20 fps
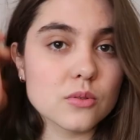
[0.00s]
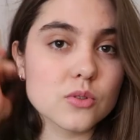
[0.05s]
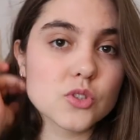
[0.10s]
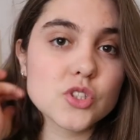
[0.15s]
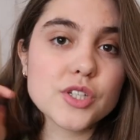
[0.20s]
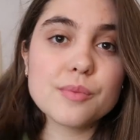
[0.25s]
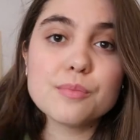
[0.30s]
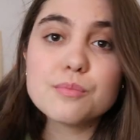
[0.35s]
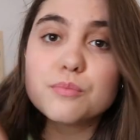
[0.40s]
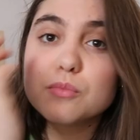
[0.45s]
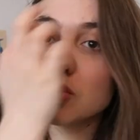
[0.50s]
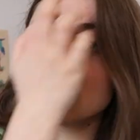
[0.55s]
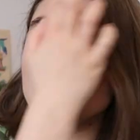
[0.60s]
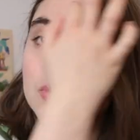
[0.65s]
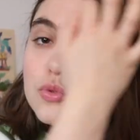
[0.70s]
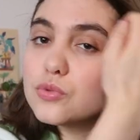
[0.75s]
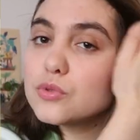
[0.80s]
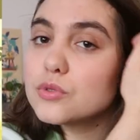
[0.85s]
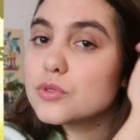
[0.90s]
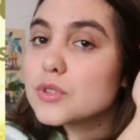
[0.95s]
J'aime
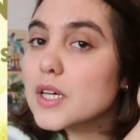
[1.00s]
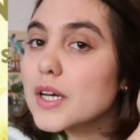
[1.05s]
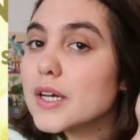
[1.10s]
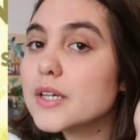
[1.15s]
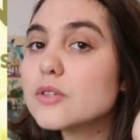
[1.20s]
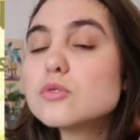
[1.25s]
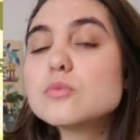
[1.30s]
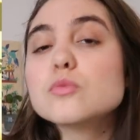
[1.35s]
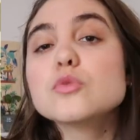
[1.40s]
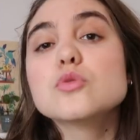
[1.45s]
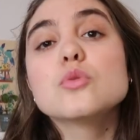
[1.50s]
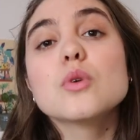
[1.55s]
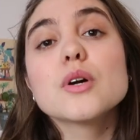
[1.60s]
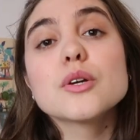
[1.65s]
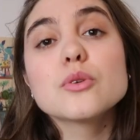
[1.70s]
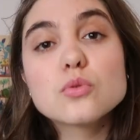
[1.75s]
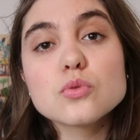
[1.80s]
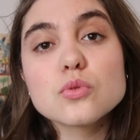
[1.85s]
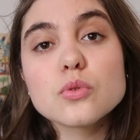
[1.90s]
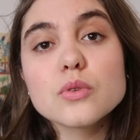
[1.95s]
beaucoup le travail de Moto
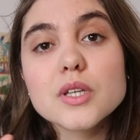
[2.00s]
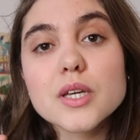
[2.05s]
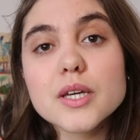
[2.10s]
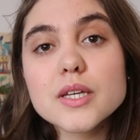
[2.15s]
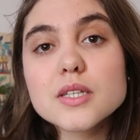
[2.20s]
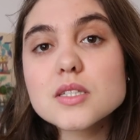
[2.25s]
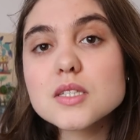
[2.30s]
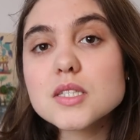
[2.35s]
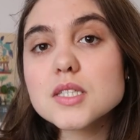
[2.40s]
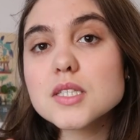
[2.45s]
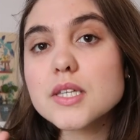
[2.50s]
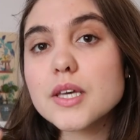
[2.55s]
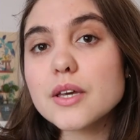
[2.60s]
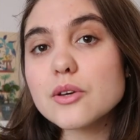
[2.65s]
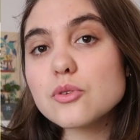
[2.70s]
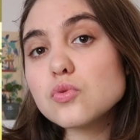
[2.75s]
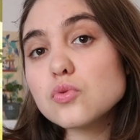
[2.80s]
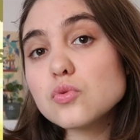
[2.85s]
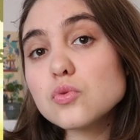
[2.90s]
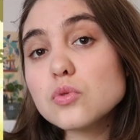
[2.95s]
Hagio sur des récits
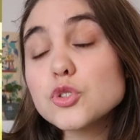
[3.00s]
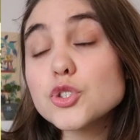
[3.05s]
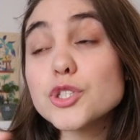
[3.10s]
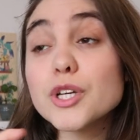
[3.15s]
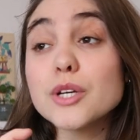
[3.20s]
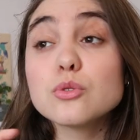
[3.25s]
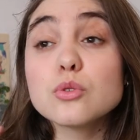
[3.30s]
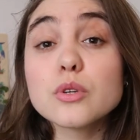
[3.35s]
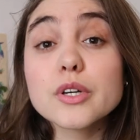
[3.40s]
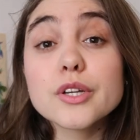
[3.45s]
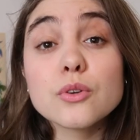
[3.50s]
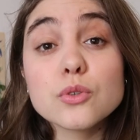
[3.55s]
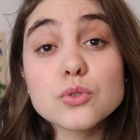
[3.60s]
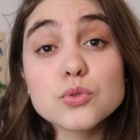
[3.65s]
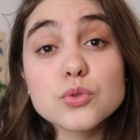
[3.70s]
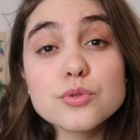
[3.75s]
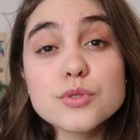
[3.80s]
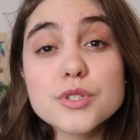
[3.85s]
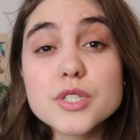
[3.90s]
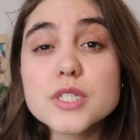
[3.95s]
très courts, j'ai adoré
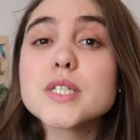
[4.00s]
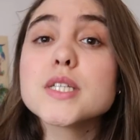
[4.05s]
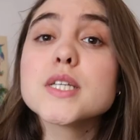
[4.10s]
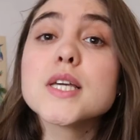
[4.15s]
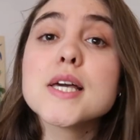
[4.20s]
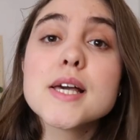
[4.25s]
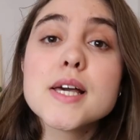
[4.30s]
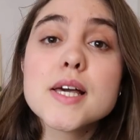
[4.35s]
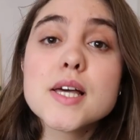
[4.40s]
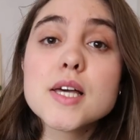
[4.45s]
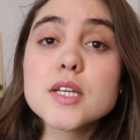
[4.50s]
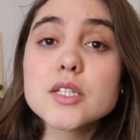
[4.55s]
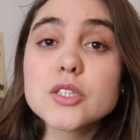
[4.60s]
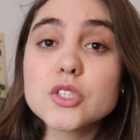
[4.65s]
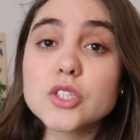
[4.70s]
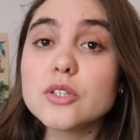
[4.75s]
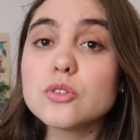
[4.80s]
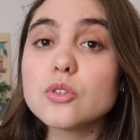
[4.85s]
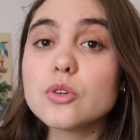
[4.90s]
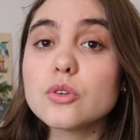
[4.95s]
l'anthologie,
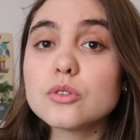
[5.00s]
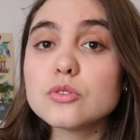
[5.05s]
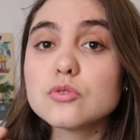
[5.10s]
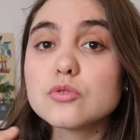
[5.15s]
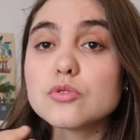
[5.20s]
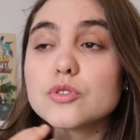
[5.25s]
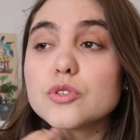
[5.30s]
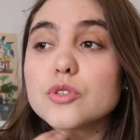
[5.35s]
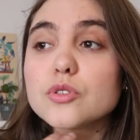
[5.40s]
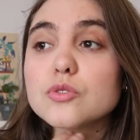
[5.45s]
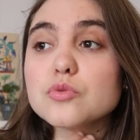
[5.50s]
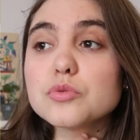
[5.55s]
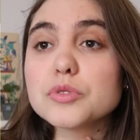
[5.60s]
J'adore Drunken